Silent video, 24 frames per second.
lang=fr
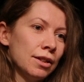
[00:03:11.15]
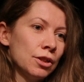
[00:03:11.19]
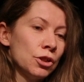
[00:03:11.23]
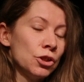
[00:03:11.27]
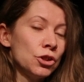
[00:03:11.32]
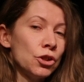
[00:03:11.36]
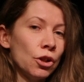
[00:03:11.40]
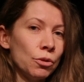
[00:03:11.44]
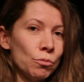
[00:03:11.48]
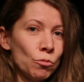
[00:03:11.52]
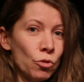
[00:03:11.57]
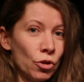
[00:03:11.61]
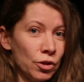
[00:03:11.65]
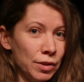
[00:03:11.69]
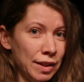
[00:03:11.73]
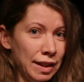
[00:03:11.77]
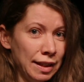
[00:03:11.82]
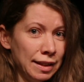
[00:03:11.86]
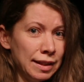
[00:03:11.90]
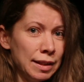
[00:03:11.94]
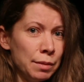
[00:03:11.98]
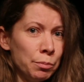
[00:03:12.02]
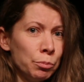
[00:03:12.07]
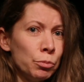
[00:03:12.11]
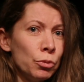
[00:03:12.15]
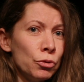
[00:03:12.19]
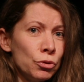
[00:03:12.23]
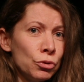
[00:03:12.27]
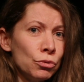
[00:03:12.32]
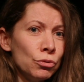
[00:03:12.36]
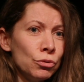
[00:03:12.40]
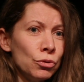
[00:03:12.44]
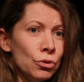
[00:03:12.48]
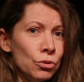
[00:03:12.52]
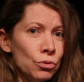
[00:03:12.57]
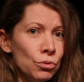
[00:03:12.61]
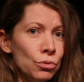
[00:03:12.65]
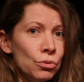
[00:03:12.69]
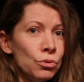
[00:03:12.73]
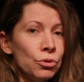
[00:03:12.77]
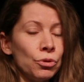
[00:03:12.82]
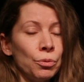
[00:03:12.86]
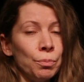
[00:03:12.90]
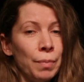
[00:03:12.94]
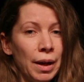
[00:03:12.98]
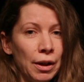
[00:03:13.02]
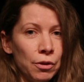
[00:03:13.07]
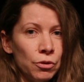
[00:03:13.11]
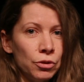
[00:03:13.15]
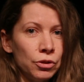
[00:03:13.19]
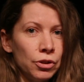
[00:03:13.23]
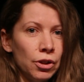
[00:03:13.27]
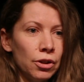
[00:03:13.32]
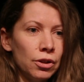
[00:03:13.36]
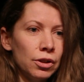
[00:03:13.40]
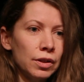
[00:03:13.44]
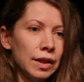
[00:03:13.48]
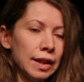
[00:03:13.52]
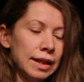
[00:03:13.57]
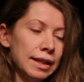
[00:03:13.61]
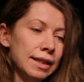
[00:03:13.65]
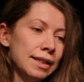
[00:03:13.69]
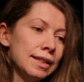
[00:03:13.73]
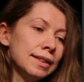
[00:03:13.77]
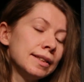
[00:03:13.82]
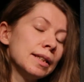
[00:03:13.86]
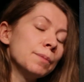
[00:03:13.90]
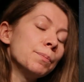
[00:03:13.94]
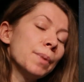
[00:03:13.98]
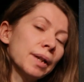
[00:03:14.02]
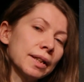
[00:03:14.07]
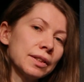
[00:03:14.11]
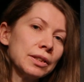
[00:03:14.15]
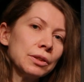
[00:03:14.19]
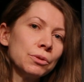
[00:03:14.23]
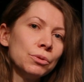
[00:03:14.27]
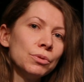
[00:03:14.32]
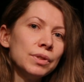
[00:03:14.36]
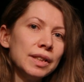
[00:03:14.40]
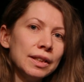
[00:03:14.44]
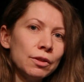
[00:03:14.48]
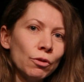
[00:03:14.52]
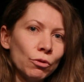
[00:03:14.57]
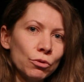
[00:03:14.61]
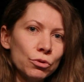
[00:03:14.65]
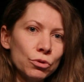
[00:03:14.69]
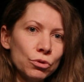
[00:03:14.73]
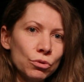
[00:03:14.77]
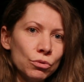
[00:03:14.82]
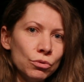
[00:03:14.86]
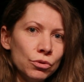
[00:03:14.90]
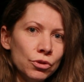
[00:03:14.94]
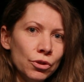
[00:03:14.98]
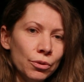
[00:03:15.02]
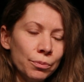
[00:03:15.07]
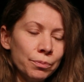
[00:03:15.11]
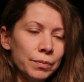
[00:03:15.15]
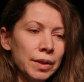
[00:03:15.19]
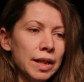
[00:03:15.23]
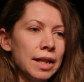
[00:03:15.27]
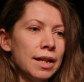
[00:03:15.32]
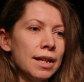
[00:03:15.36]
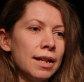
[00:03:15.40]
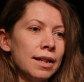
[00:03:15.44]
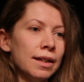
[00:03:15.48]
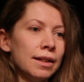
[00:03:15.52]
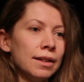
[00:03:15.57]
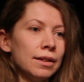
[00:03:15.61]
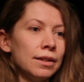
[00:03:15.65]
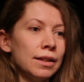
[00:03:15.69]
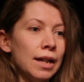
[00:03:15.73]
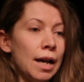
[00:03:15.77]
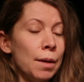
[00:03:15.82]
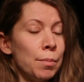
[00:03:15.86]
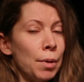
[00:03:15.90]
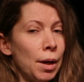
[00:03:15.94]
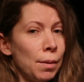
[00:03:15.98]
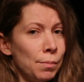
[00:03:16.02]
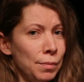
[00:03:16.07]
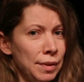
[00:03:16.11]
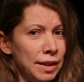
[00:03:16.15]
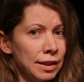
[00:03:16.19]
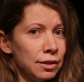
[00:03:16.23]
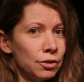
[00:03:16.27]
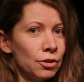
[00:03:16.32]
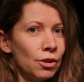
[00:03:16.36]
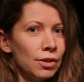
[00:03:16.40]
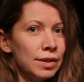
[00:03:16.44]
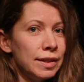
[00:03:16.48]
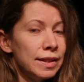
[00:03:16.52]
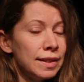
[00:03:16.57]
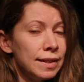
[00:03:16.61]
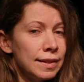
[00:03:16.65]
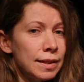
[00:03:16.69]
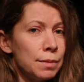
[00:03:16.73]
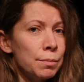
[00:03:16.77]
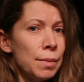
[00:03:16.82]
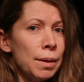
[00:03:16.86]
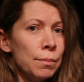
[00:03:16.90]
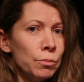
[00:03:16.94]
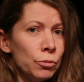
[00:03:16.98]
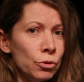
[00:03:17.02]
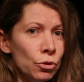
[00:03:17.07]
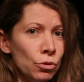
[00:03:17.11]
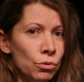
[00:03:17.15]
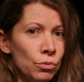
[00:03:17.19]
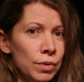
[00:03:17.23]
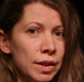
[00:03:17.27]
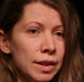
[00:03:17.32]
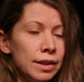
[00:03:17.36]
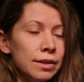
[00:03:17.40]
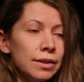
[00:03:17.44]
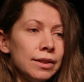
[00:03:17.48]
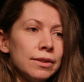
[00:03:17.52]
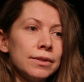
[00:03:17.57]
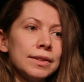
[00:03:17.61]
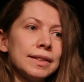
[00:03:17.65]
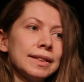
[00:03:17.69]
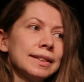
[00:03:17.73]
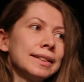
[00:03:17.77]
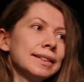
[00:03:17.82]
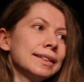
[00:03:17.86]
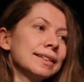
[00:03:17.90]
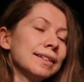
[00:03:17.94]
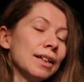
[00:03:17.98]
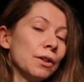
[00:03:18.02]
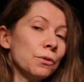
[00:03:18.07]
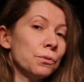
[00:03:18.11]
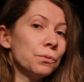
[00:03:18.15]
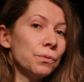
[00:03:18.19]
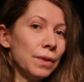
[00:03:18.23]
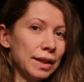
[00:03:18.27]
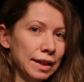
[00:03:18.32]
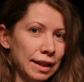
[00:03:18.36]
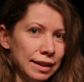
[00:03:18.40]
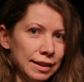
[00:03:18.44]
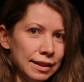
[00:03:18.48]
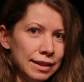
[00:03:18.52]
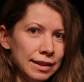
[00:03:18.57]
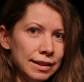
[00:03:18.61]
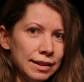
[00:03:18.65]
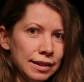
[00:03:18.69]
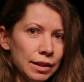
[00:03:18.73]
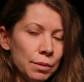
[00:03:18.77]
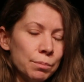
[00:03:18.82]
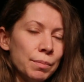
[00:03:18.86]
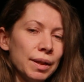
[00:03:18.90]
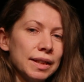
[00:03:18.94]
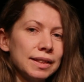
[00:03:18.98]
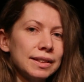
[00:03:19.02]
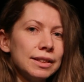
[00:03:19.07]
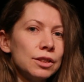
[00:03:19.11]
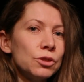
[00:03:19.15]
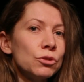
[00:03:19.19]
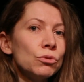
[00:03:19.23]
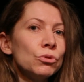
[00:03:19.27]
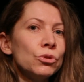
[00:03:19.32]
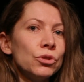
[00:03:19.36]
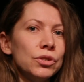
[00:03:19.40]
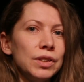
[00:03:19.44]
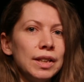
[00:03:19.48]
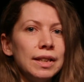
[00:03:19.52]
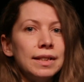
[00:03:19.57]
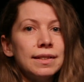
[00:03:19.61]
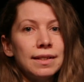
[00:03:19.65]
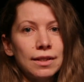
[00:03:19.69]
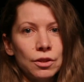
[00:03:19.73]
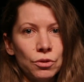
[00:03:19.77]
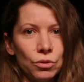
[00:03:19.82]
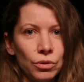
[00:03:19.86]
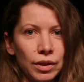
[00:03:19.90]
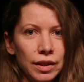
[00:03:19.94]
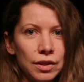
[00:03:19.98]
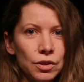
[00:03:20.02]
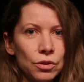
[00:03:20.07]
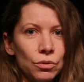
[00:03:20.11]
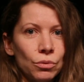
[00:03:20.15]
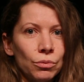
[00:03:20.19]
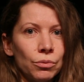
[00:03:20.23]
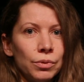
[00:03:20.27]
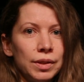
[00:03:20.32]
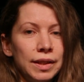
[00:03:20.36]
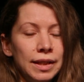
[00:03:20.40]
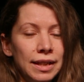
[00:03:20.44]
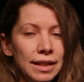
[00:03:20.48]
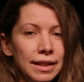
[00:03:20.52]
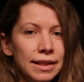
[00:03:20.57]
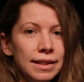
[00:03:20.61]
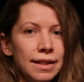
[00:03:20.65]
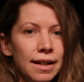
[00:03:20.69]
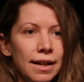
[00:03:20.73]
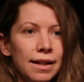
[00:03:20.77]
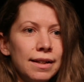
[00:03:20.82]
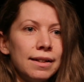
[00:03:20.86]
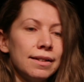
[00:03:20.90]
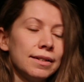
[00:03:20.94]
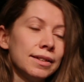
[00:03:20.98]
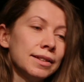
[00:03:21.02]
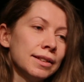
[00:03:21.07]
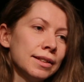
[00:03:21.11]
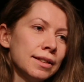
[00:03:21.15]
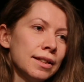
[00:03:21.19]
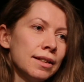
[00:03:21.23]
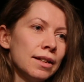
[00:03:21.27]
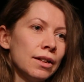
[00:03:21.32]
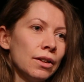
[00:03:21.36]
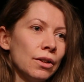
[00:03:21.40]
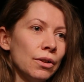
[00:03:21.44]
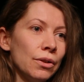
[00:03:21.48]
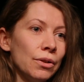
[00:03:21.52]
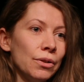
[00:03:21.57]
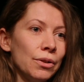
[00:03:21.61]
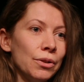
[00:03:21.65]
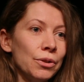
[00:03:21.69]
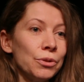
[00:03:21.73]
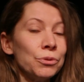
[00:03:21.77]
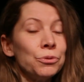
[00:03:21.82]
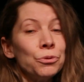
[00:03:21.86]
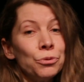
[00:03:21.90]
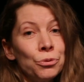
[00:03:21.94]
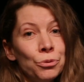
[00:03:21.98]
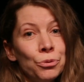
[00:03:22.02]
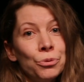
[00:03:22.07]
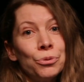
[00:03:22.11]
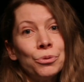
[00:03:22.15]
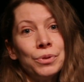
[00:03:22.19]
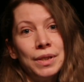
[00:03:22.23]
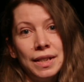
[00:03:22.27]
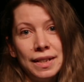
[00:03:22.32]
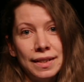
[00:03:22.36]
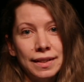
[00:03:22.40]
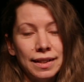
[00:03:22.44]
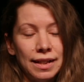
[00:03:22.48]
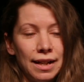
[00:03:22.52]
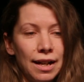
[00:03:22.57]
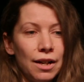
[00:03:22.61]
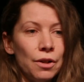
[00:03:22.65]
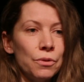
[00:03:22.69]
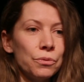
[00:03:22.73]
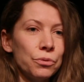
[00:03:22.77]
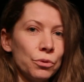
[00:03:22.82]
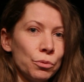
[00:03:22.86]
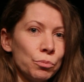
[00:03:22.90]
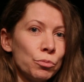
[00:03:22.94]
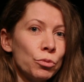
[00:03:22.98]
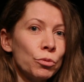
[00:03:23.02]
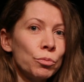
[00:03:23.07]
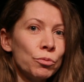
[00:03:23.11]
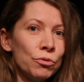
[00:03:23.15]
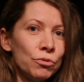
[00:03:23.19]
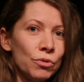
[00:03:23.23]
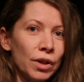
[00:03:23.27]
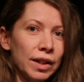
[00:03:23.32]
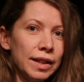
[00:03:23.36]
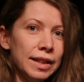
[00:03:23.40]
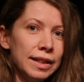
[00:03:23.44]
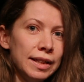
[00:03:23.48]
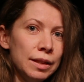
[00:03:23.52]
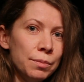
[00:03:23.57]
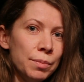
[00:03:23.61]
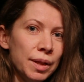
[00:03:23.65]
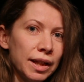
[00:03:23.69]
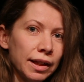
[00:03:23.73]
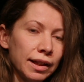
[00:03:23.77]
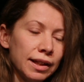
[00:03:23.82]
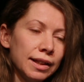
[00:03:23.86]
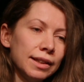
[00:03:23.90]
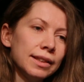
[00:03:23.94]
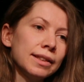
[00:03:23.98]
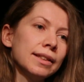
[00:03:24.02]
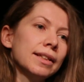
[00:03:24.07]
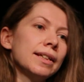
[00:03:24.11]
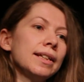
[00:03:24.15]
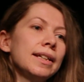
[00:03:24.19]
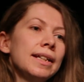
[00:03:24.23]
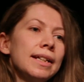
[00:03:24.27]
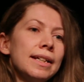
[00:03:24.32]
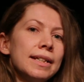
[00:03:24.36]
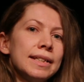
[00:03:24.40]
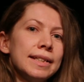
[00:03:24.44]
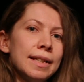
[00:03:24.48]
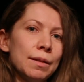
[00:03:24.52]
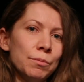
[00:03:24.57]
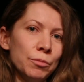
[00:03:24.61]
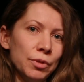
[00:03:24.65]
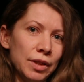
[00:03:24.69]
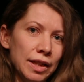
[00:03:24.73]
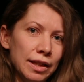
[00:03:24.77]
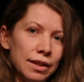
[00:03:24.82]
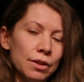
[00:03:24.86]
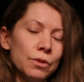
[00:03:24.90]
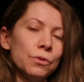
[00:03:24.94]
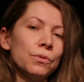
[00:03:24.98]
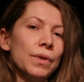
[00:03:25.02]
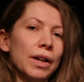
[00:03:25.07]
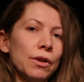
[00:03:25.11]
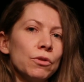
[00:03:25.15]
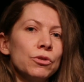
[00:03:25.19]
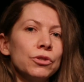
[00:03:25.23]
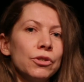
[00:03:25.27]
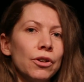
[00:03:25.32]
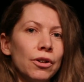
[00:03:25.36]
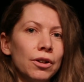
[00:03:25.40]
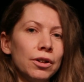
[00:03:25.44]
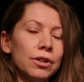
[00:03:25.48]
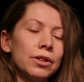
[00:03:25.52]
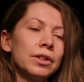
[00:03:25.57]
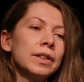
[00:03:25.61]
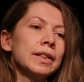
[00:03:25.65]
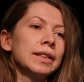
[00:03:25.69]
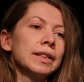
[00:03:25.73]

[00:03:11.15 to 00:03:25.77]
John Brown était peu soutenu par le Nord et était persécuté dans le Sud. Abraham Lincoln disait même de lui que c'était un fanatique parce qu'il soutenait les insurrections illégales euh, d'esclaves pour pouvoir les libérer et les amener vers le nord.